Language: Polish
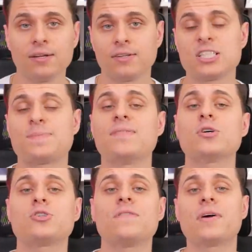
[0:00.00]
No i z
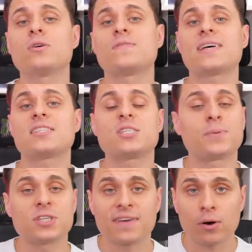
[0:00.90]
pewnością wielu z was nie
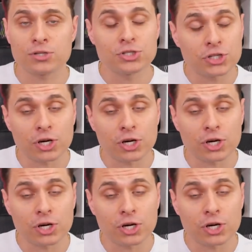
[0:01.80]
spodziewało się dzisiaj